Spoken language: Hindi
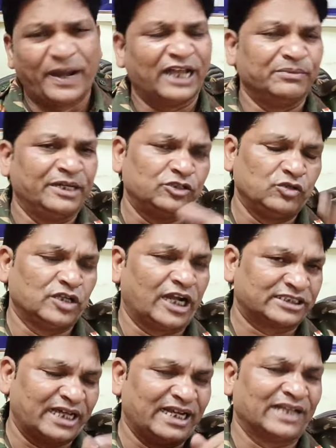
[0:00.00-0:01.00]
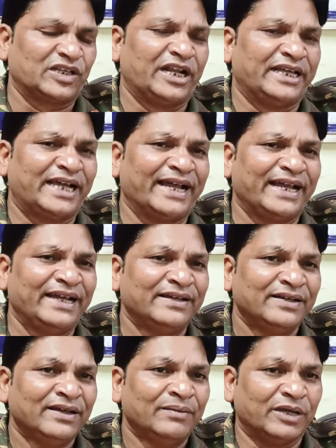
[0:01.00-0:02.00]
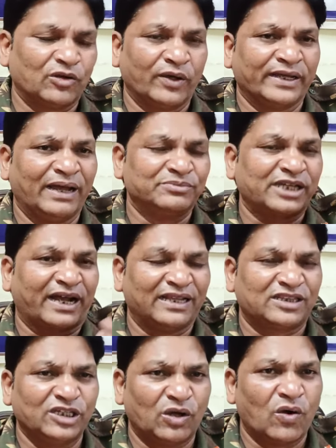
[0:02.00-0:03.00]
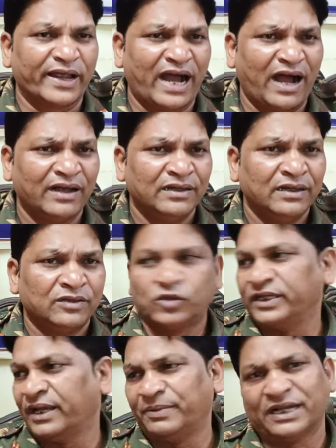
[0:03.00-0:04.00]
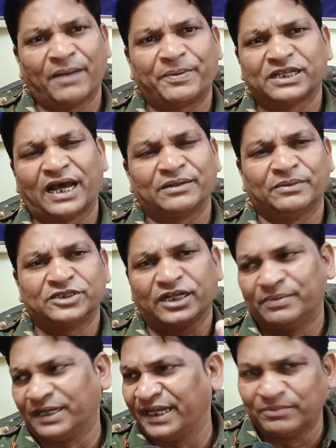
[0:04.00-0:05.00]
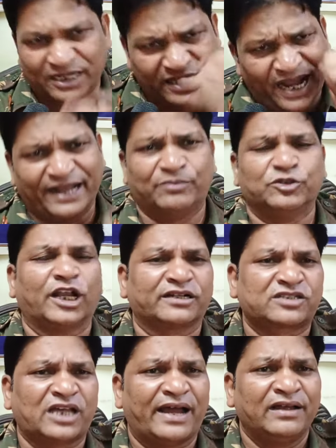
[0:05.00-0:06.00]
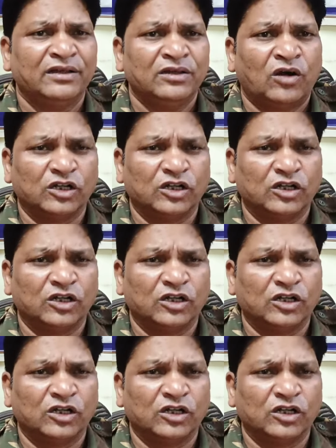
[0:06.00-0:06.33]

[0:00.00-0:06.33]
और बाद में झुंझुना सहलाते रह जाएंगे हम्म। फिर रोएंगे हमसे गलती हो गया तो ये बिना प्रधानमंत्री बने ही मर जाएंगे मुझे लगता है हाँ।